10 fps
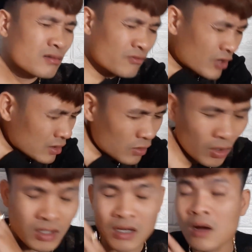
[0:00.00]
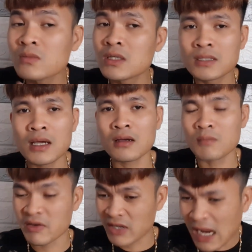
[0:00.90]
vứt coi như là không thương tiếc,
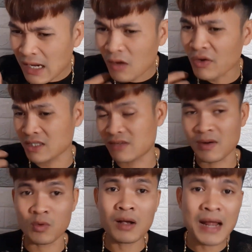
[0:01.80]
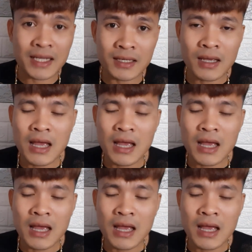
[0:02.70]
bởi vì đấy là không phải là sản phẩm của các bạn ấy,